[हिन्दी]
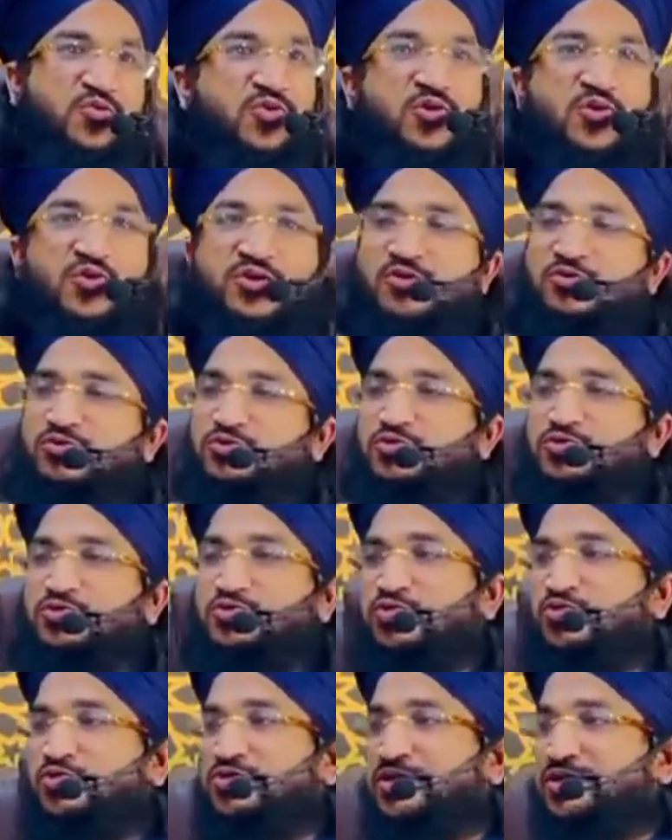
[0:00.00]
उन्होंने
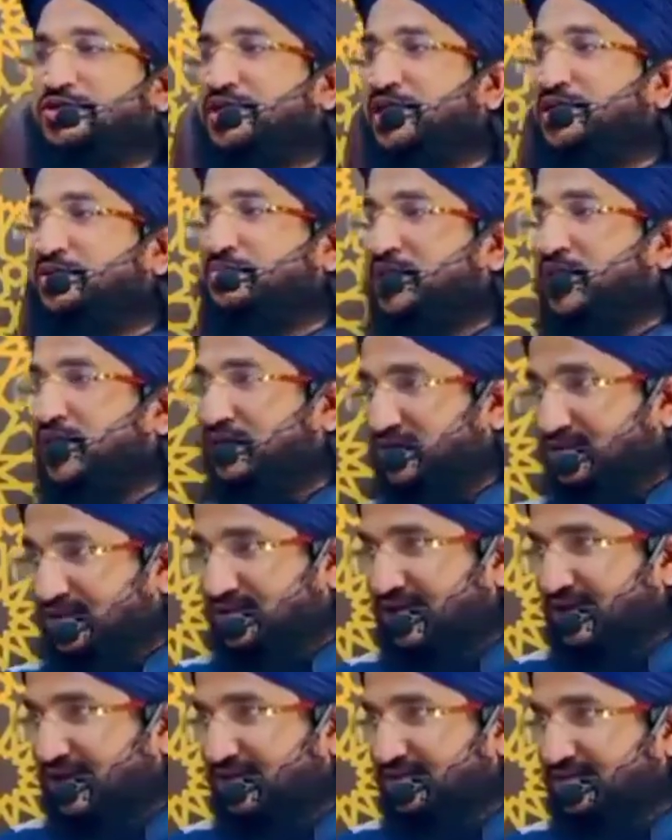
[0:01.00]
हुजूर को तस्लीम नहीं
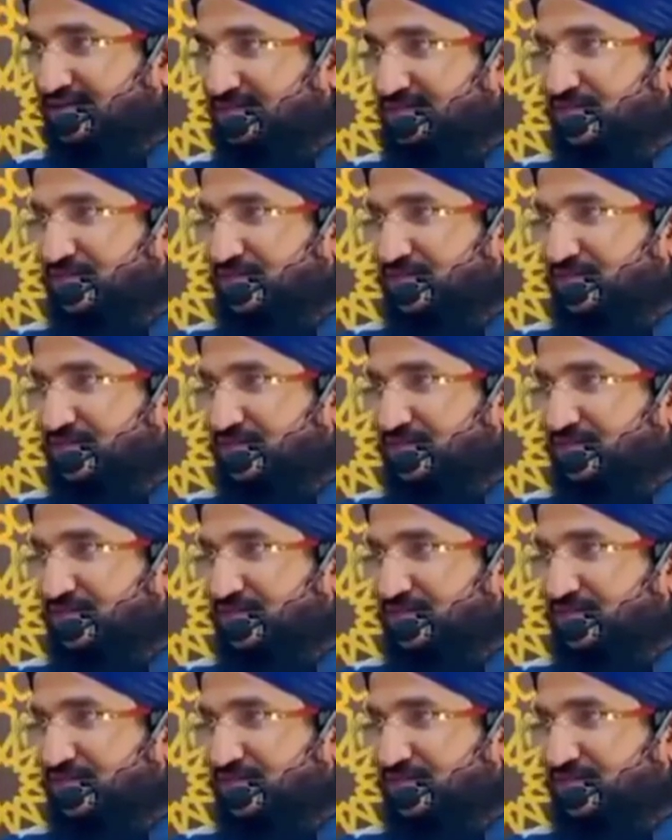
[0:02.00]
किया